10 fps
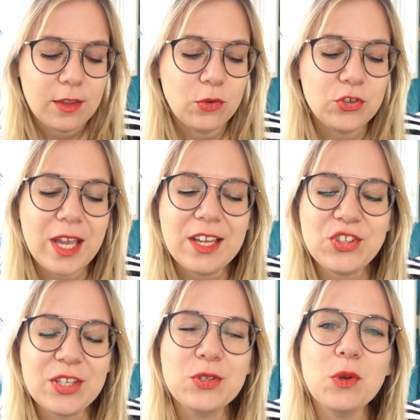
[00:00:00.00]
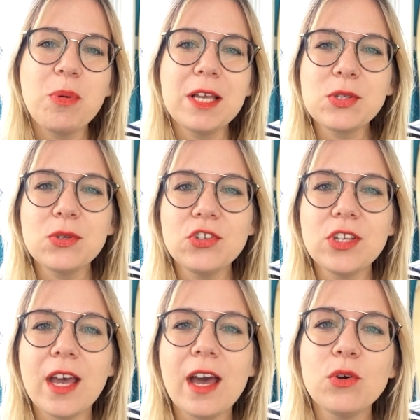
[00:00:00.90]
Donc j'ai acheté deux pinceaux
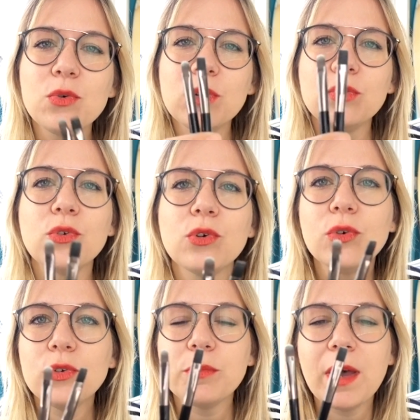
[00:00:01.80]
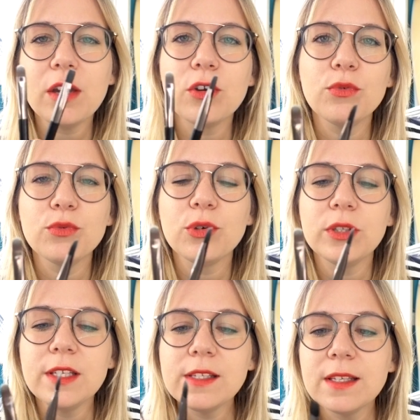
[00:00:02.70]
chez Akuodo, une marque que vous
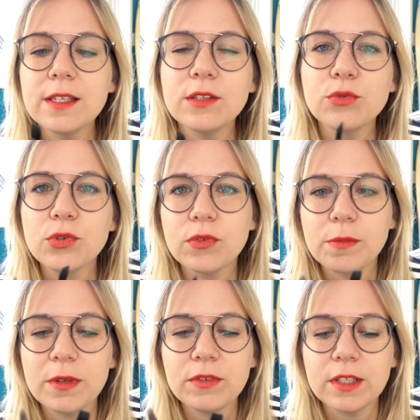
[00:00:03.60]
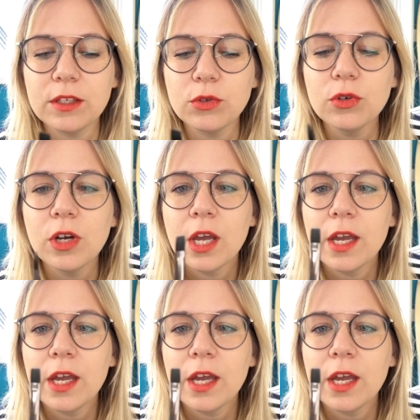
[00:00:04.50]
connaissez si vous suivez mes vidéos.